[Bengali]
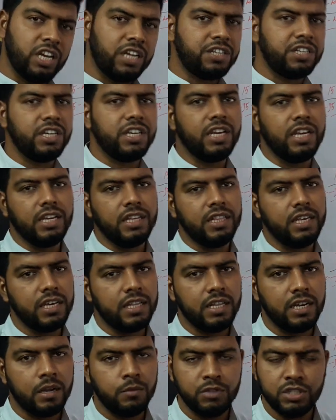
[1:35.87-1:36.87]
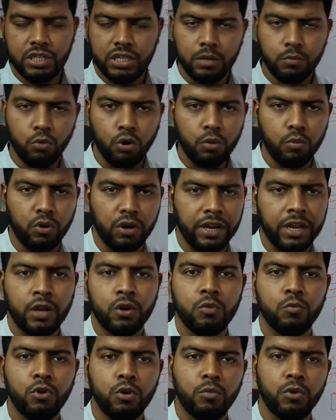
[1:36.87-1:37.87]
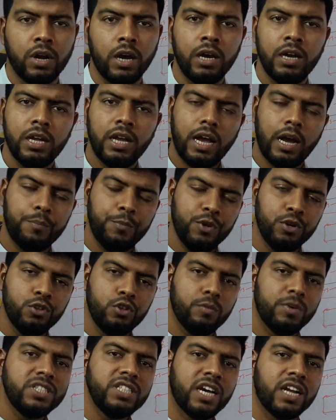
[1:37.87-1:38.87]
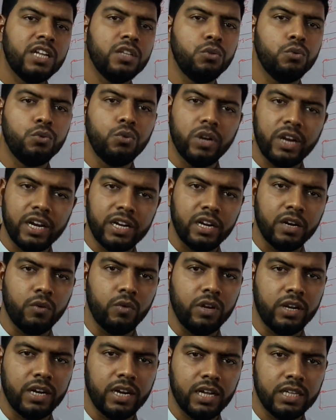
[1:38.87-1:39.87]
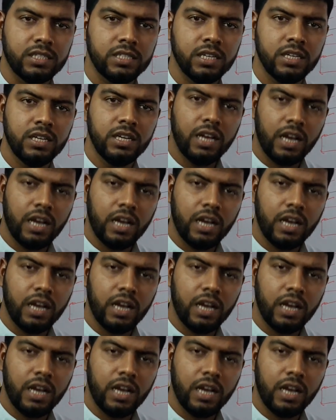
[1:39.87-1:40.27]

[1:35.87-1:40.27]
সাতটি গিগ দিয়ে দেন আমি সেটা বলবো না কেন বলবো না আপনি হয়তো বা জানেন দুটো ক্যাটাগরির কাজ